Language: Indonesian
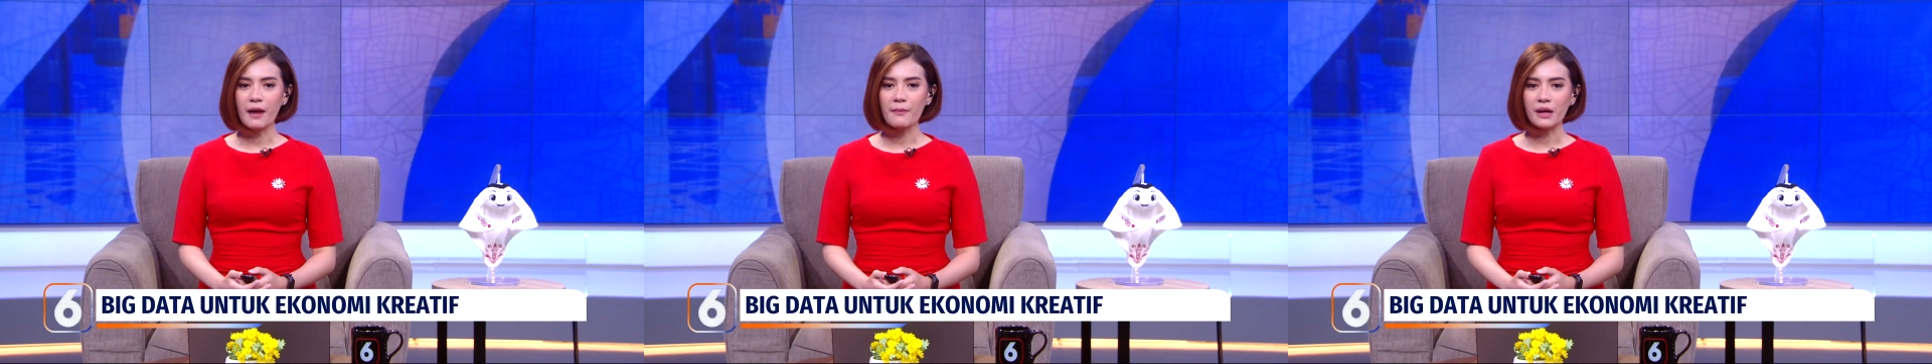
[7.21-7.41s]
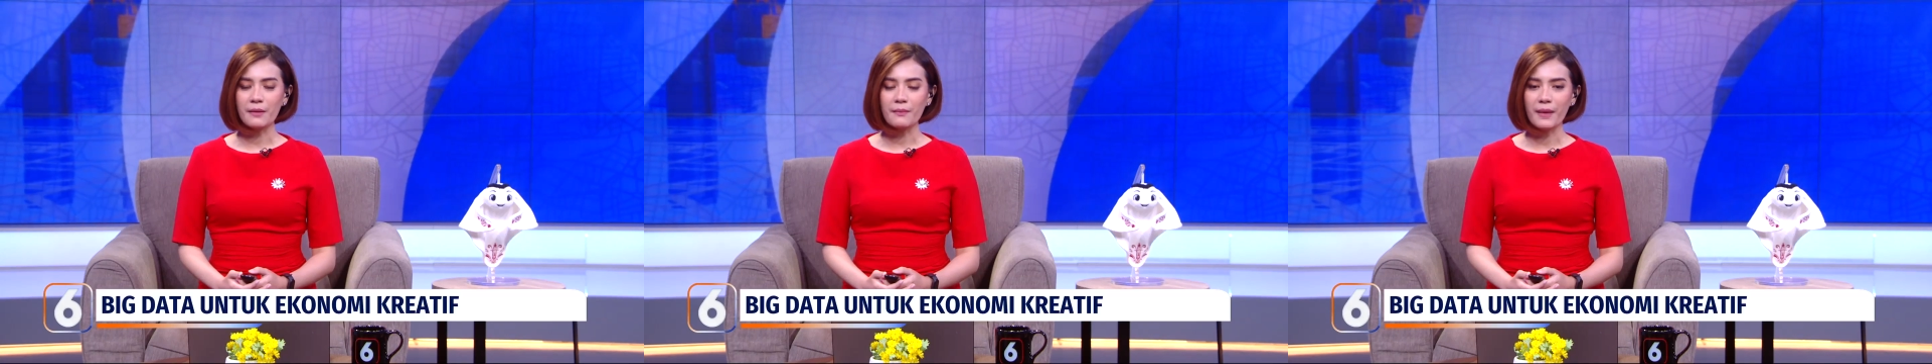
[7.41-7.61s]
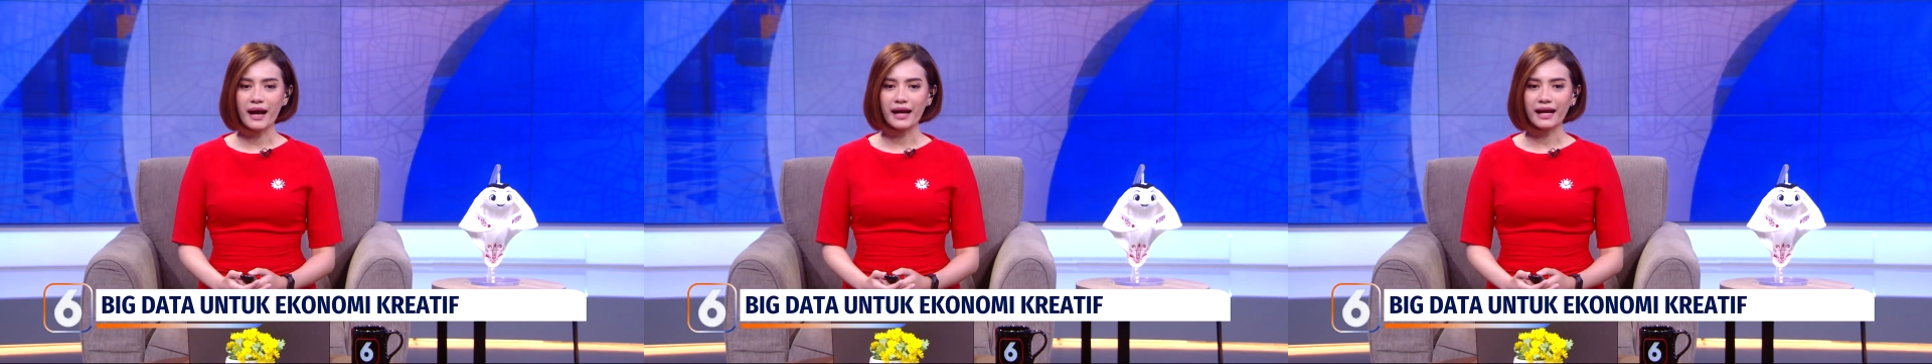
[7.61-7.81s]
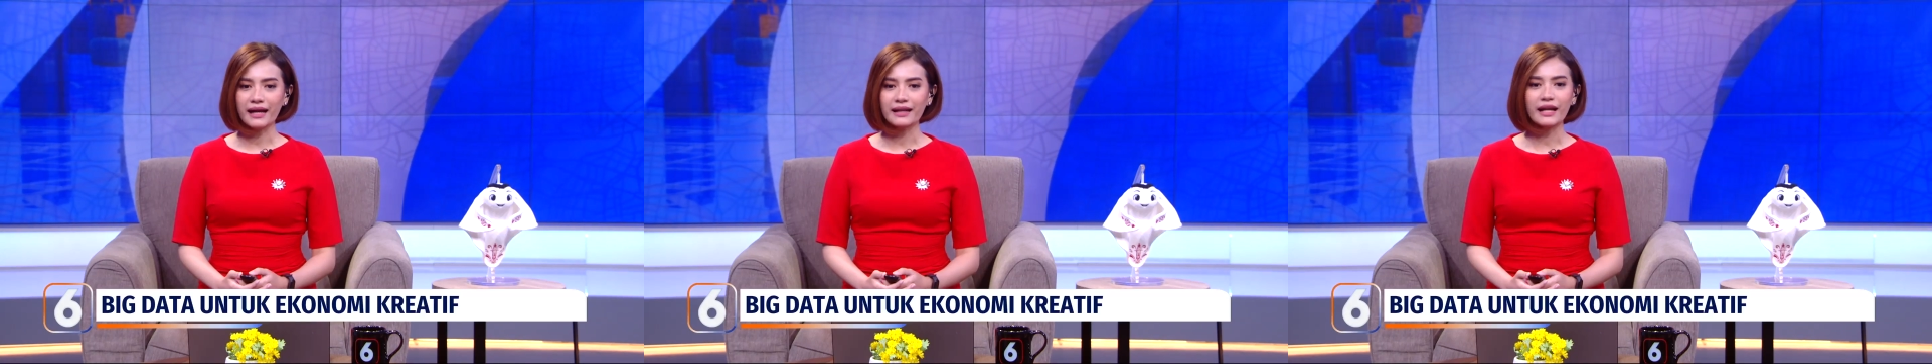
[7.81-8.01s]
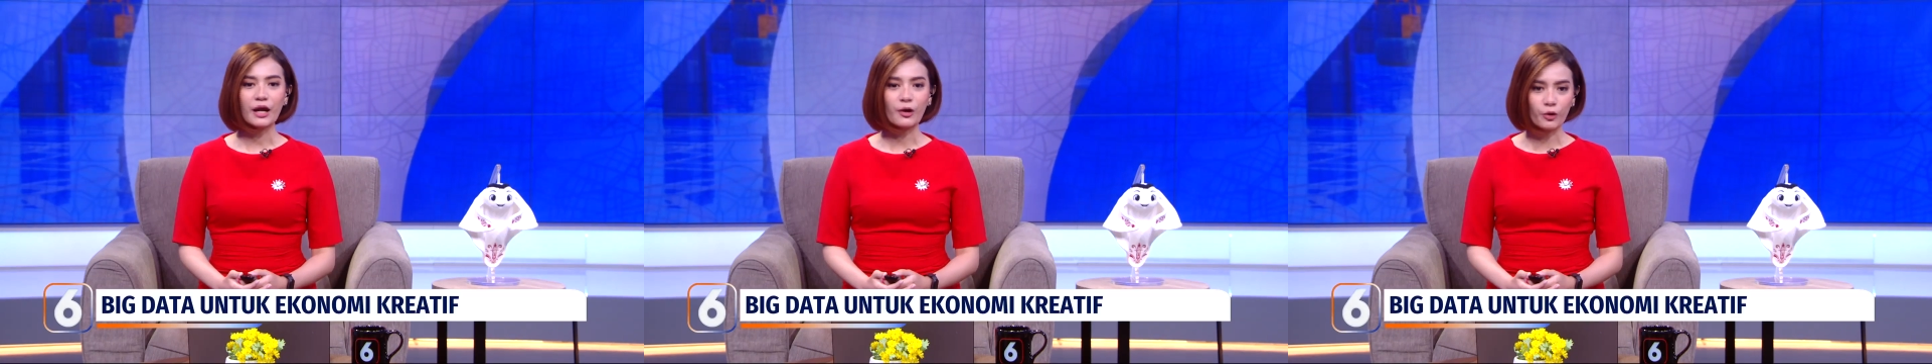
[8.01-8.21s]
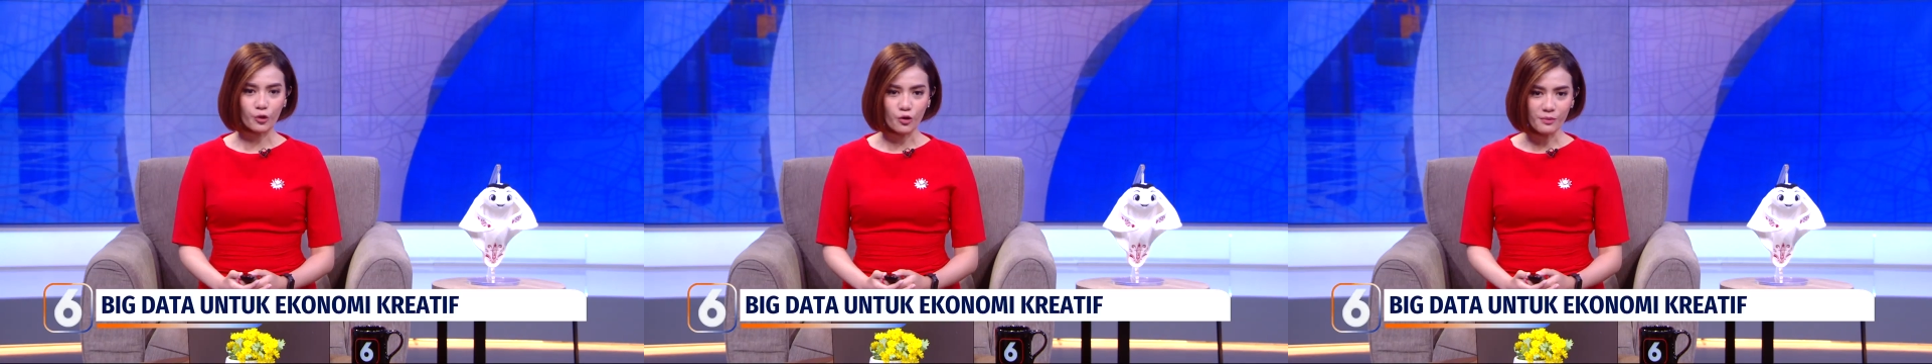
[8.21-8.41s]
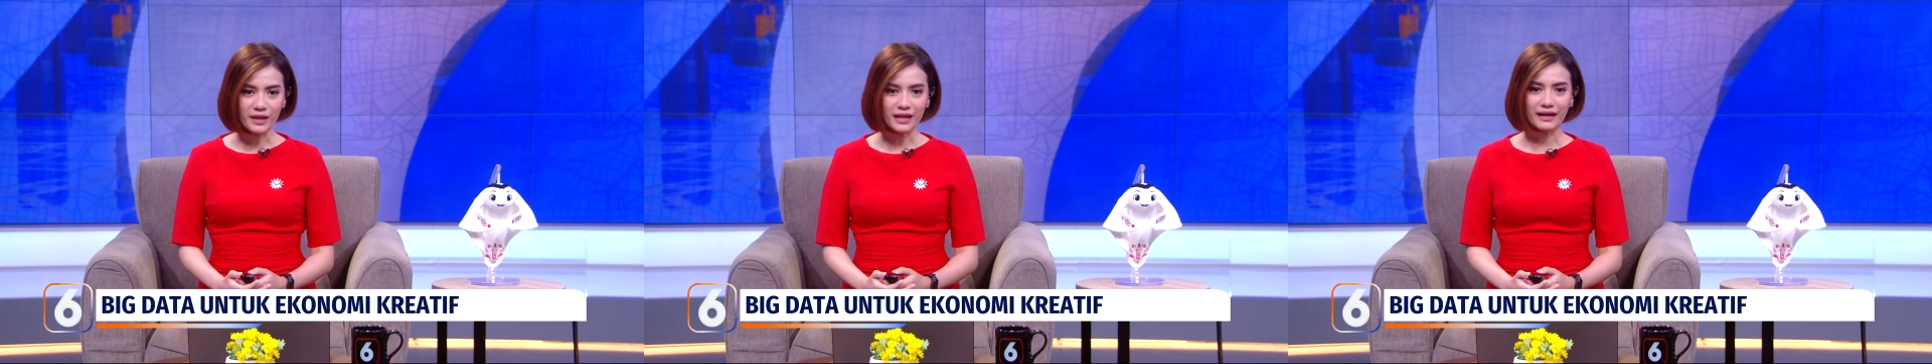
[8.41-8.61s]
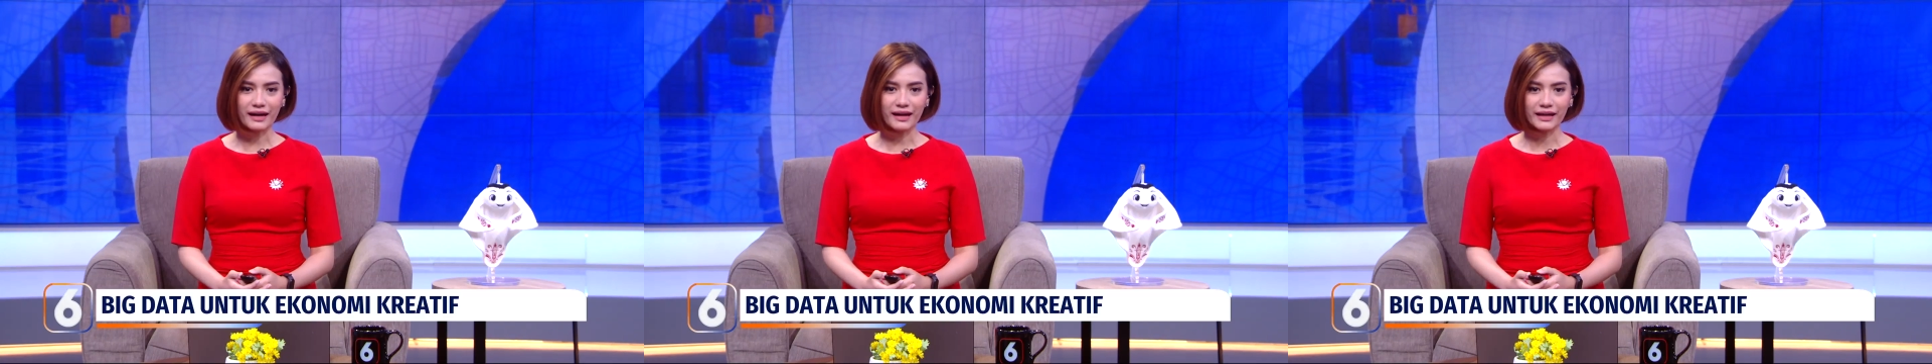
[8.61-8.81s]
mengembangkan ekonomi
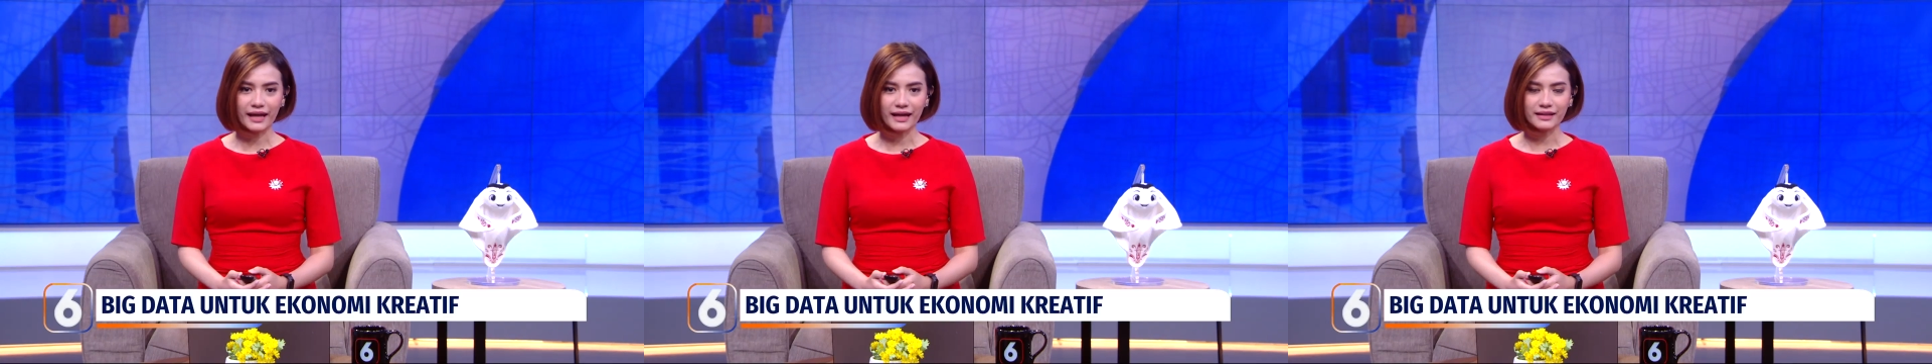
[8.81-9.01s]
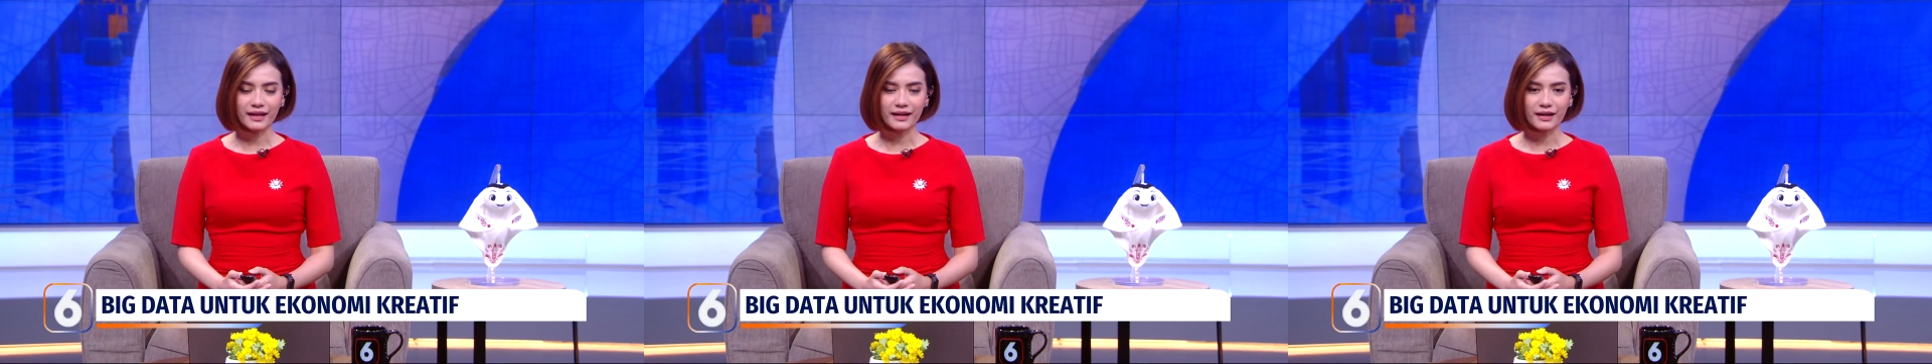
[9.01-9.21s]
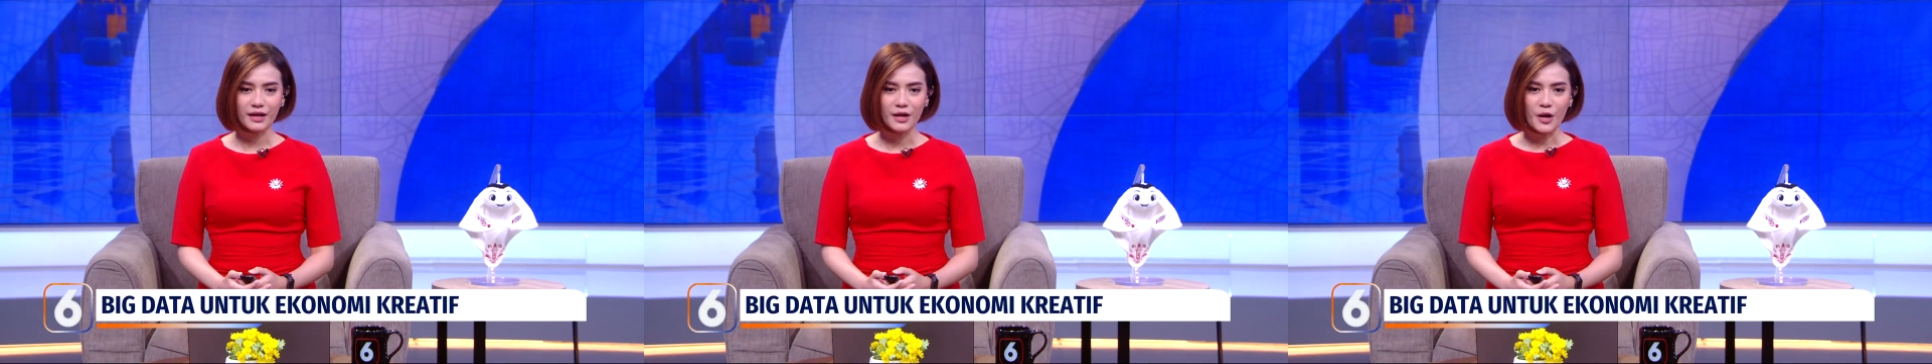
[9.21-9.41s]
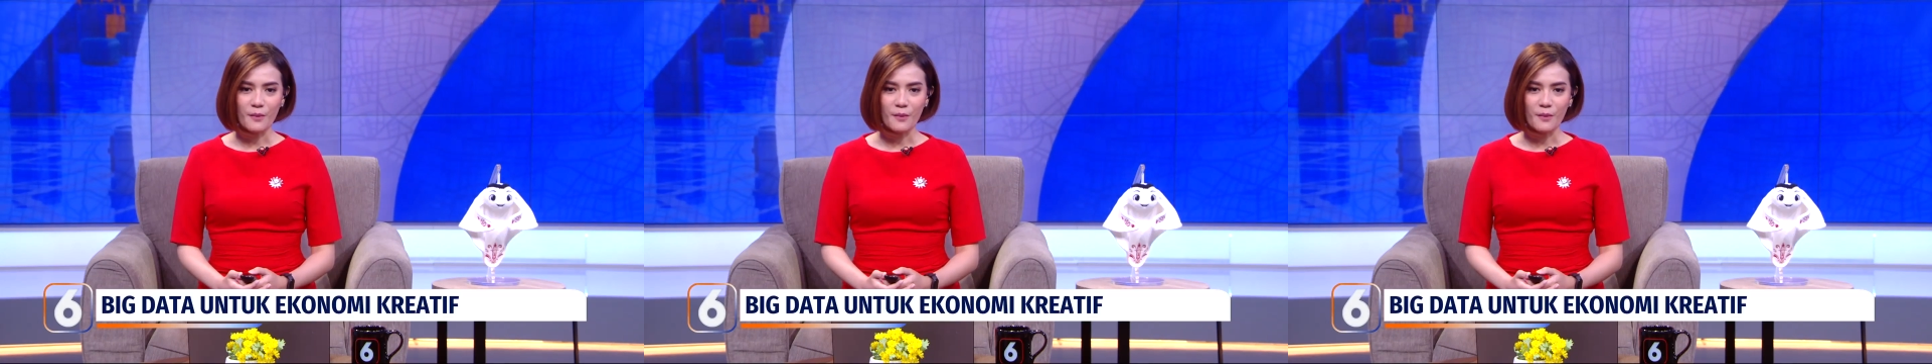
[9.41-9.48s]
kerakyatan.